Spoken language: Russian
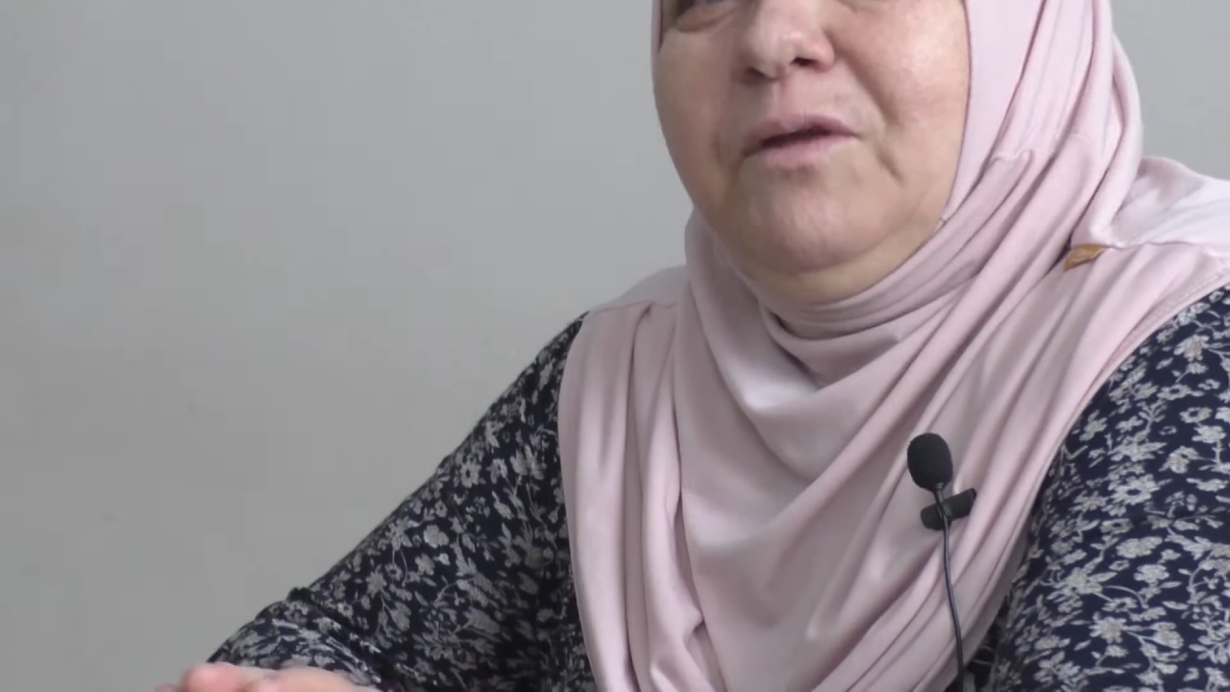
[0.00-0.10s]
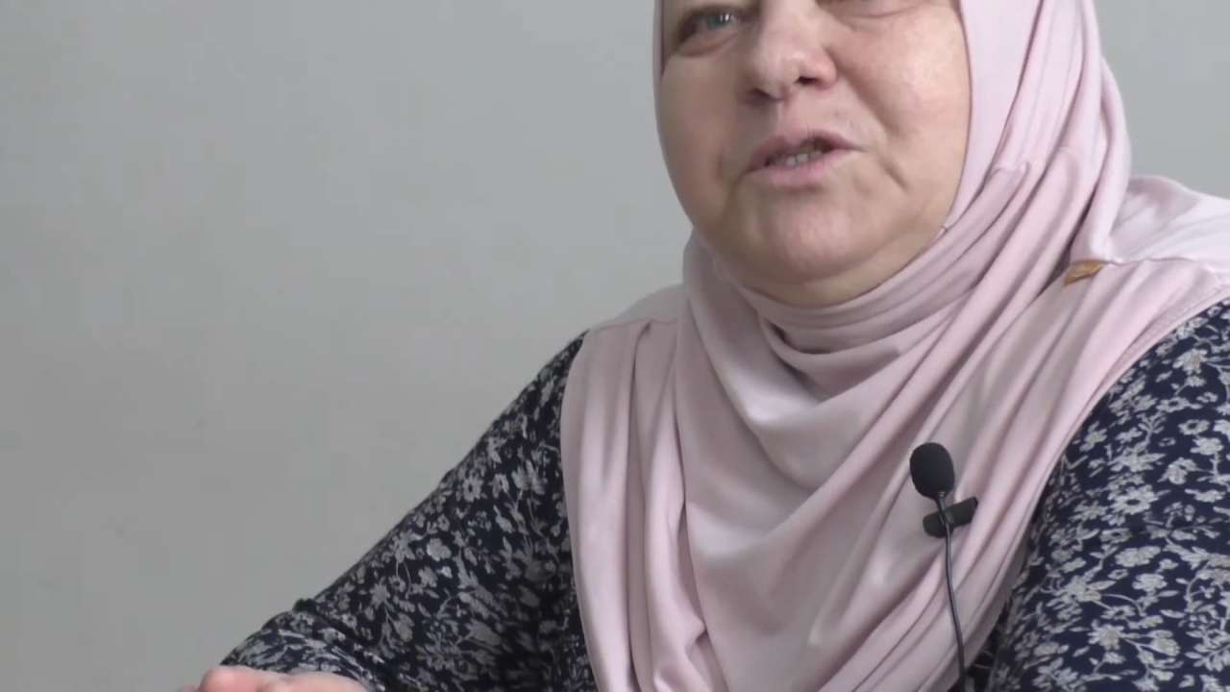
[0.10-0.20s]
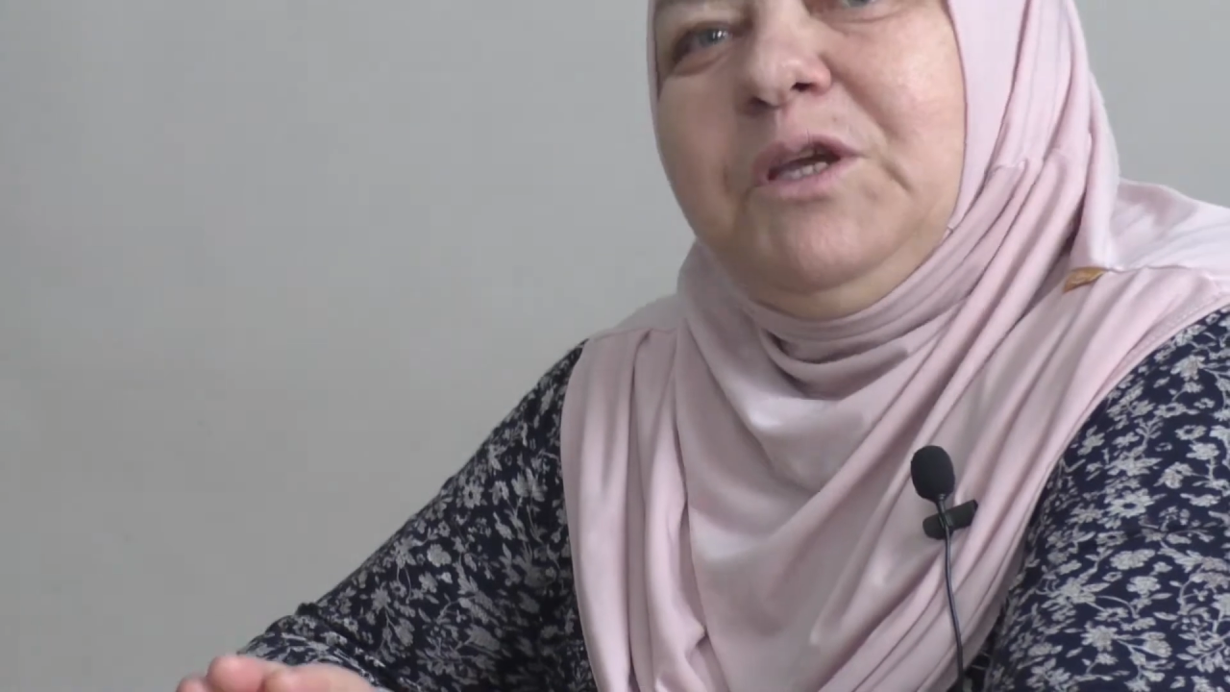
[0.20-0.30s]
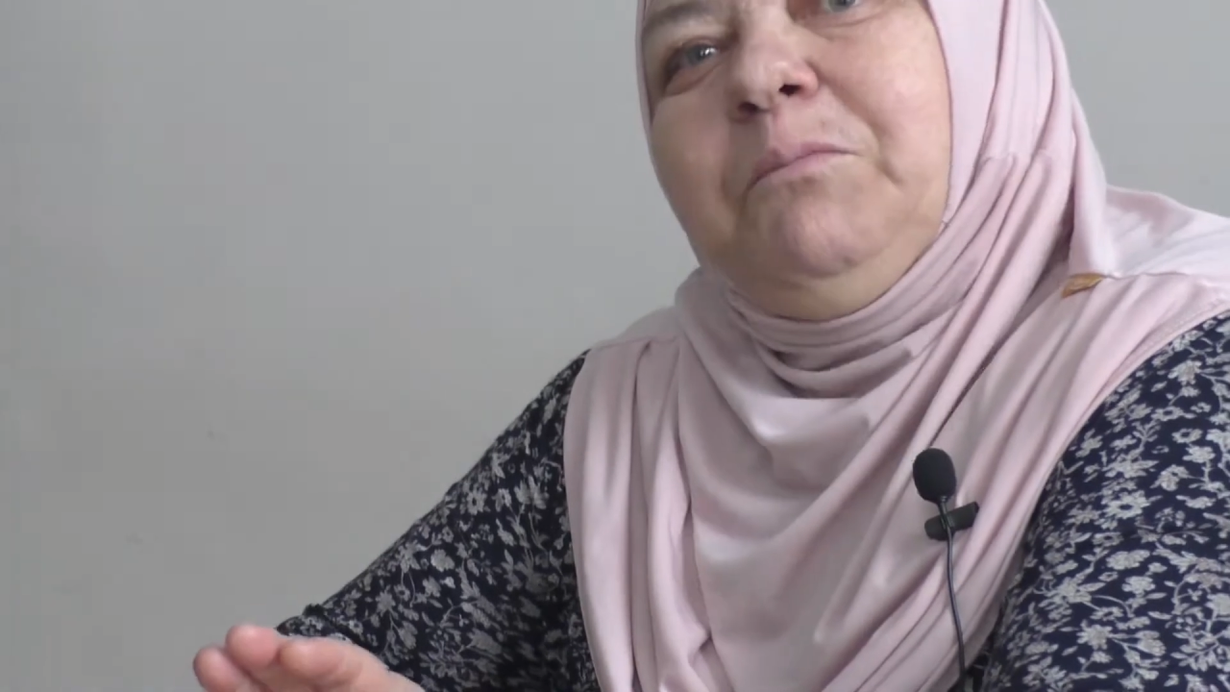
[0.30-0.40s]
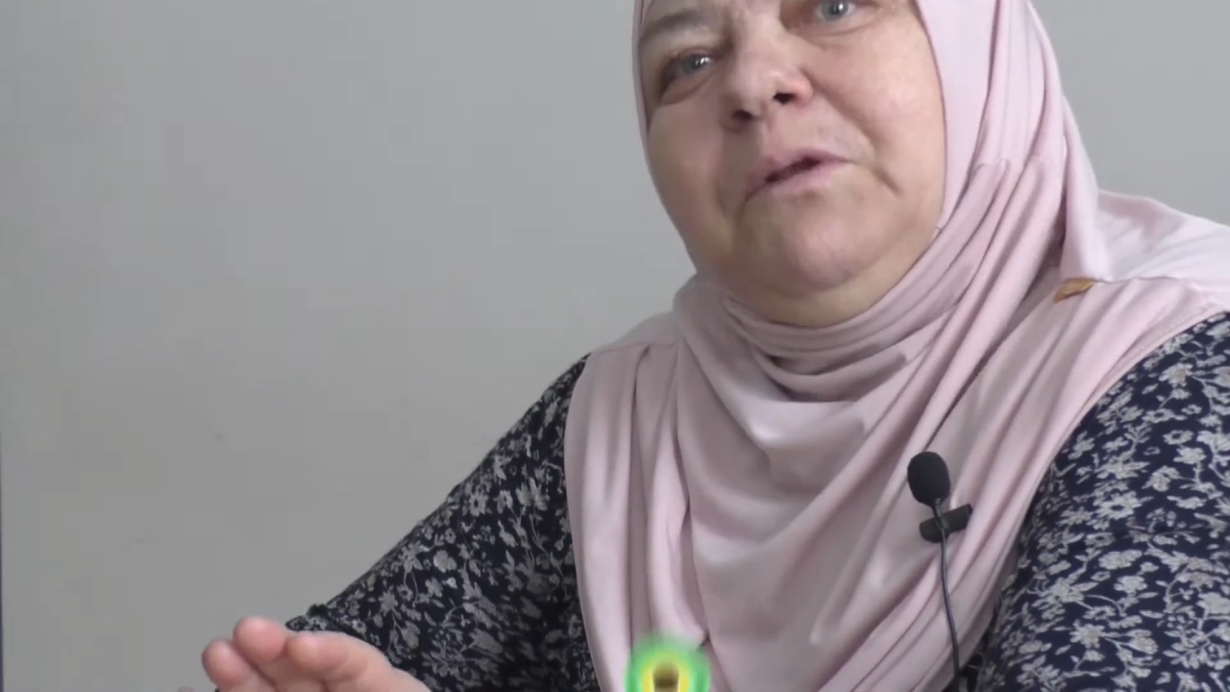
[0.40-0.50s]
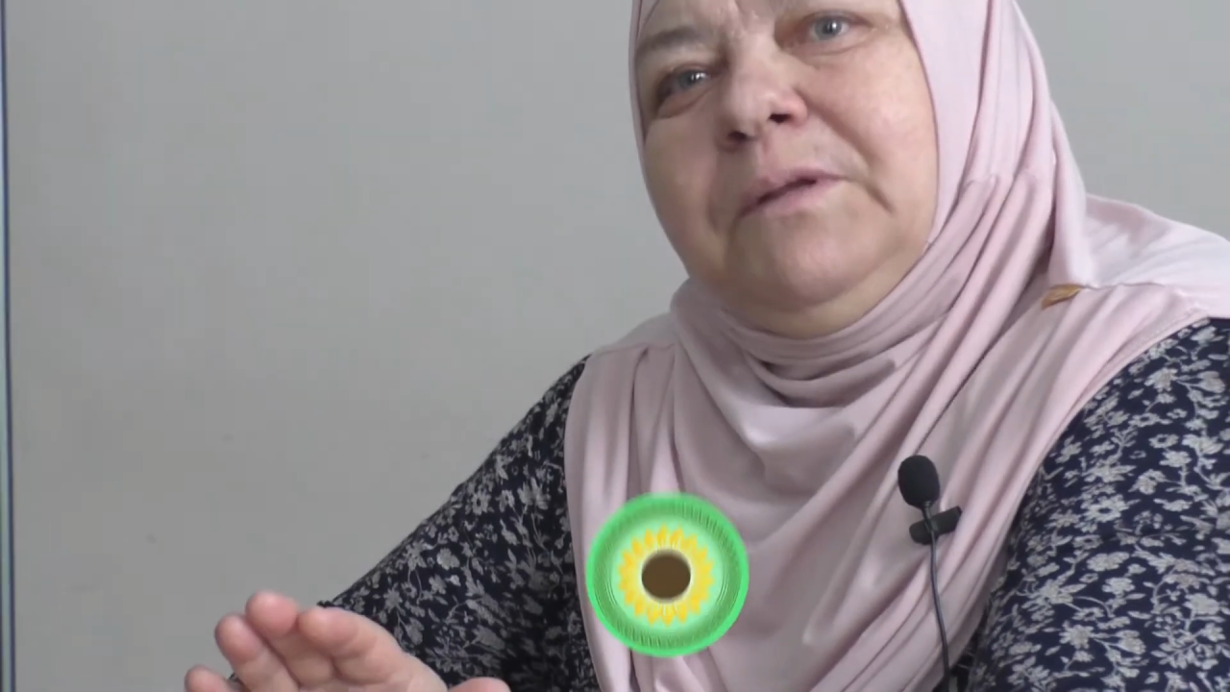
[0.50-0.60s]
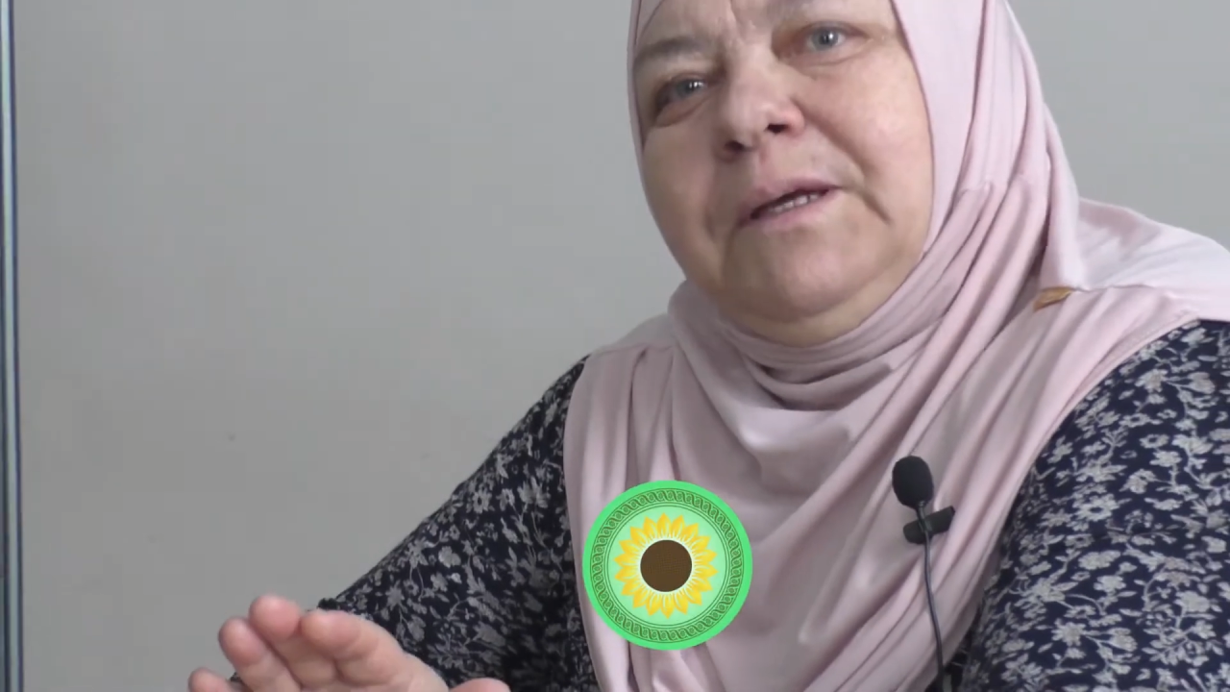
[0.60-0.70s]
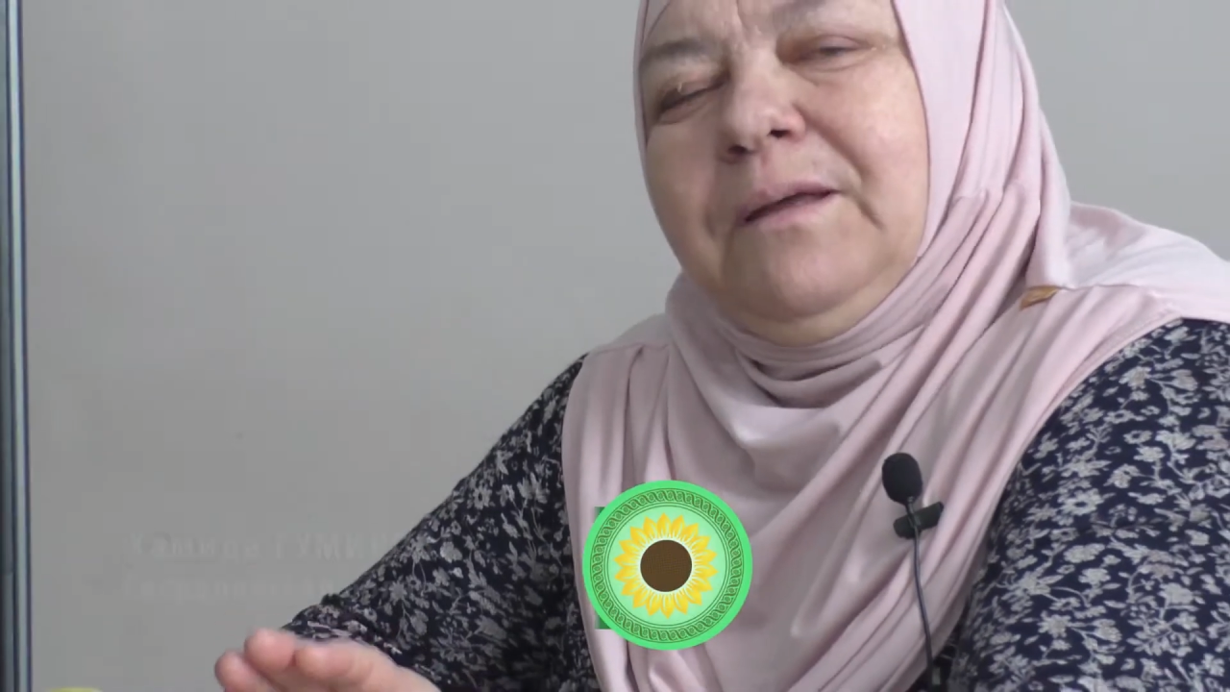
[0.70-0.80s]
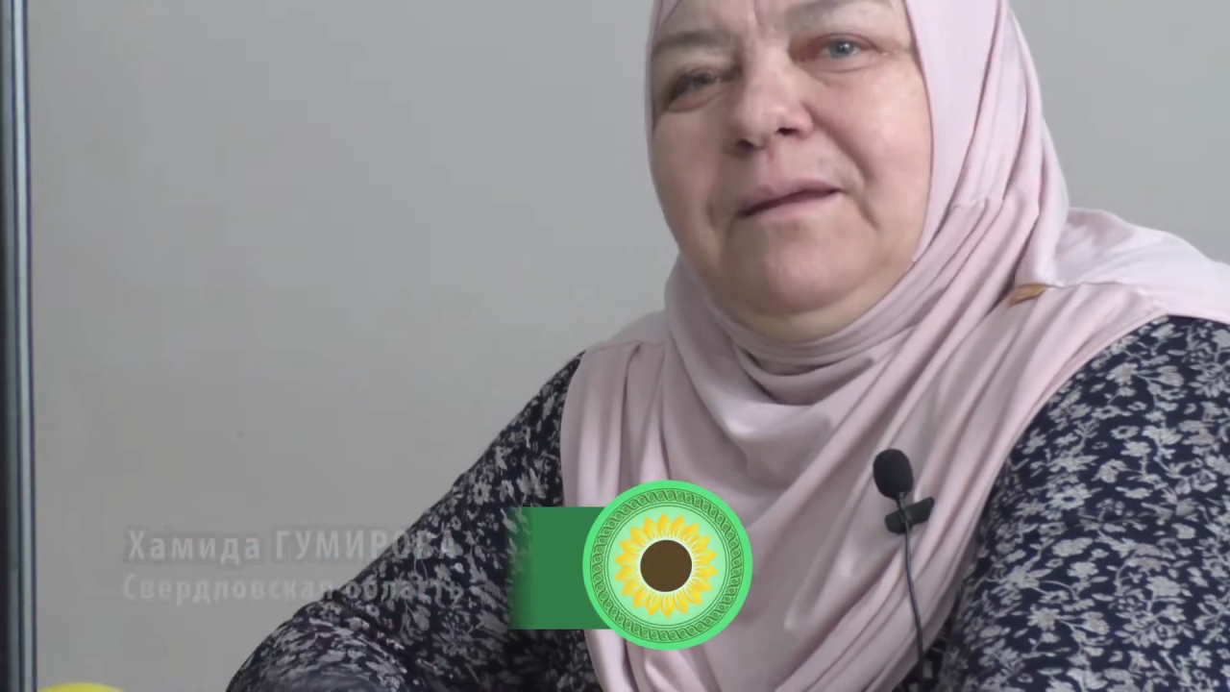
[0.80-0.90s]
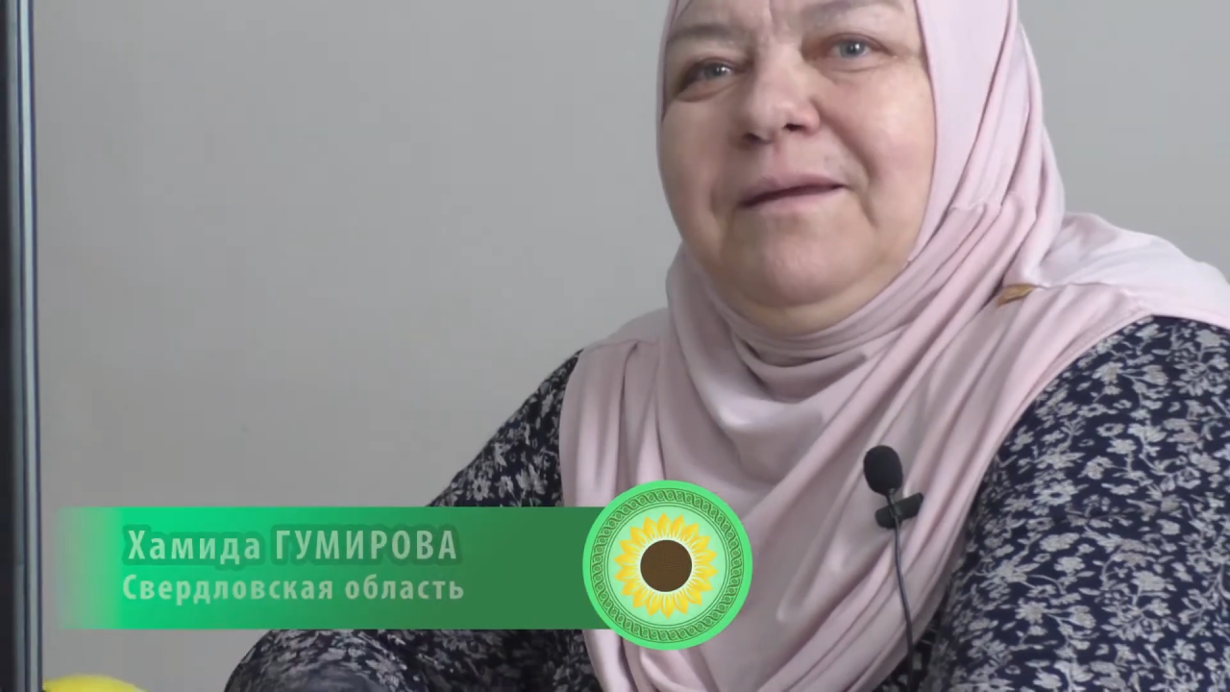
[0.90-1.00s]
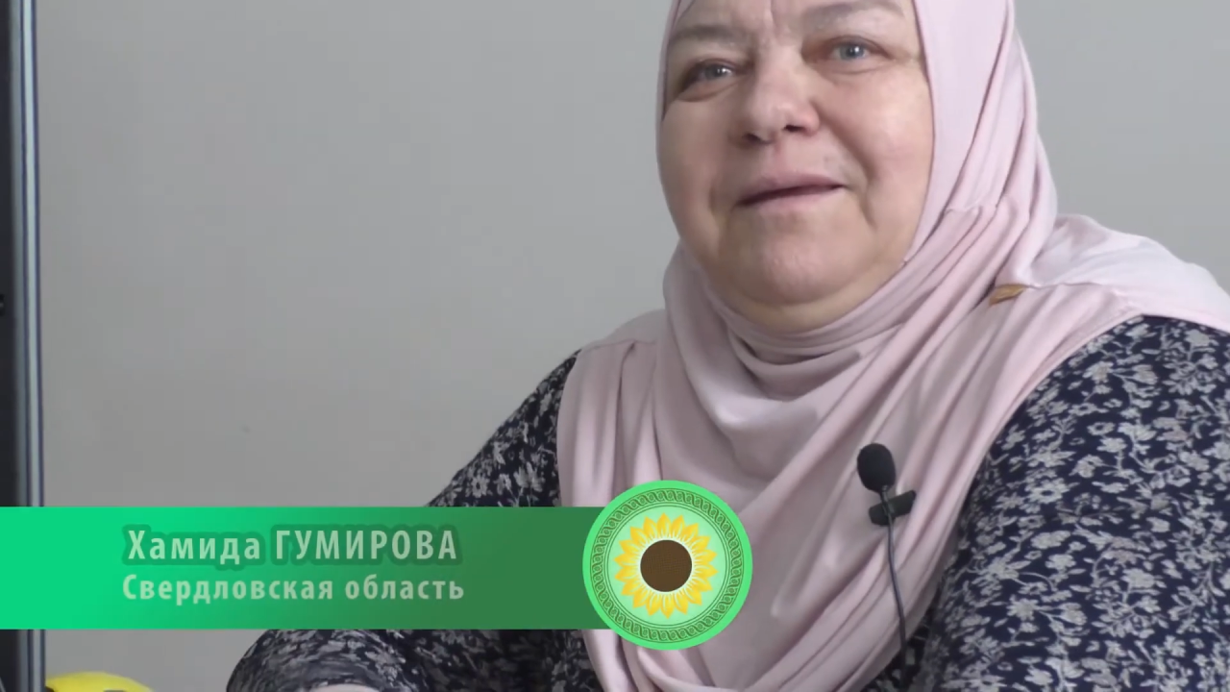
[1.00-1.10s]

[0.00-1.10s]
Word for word: Насиб был да